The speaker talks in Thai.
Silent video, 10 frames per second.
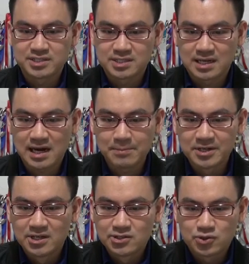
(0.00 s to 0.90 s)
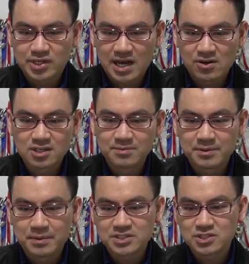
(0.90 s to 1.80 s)
กส์นะครับ จุดแข็งก็คือมี
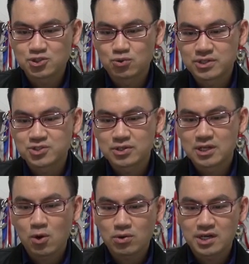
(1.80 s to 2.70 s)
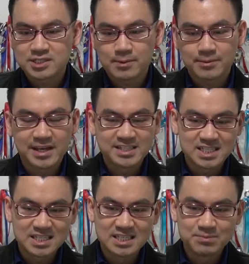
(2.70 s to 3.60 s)
มาจินสูงที่สุดในโลกเลยสำหรับ
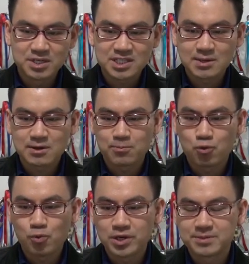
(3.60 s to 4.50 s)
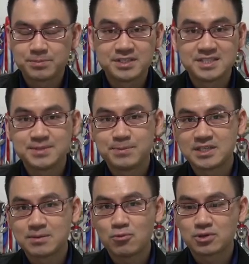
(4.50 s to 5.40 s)
KCE เมื่อเทียบกับผู้ผลิต PCB
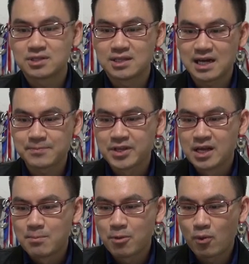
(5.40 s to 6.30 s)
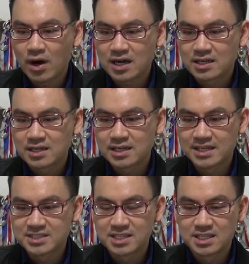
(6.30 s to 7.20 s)
ทั้งหมดนะครับ เพราะว่า
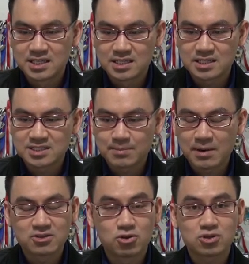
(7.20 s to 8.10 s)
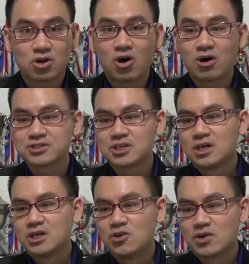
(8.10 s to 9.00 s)
KCE นั้นสามารถลดคอส
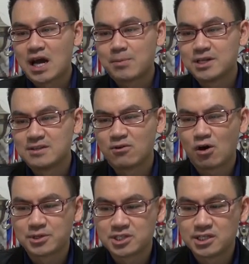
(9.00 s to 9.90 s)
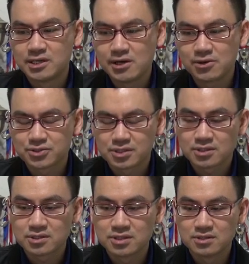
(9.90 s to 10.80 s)
โดยการผลิต raw materials
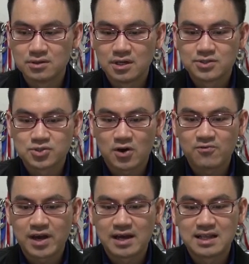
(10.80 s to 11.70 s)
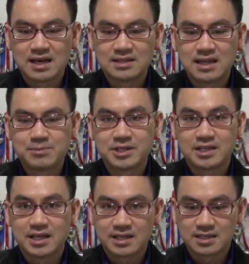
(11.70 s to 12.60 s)
ก็คือซอฟต์แวร์และ
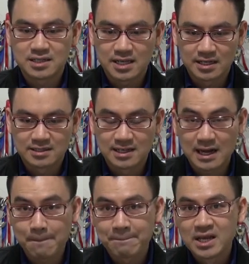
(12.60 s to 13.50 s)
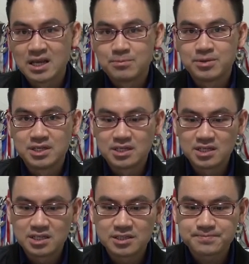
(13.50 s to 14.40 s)
laminate เองนั่นเองนะครับ PE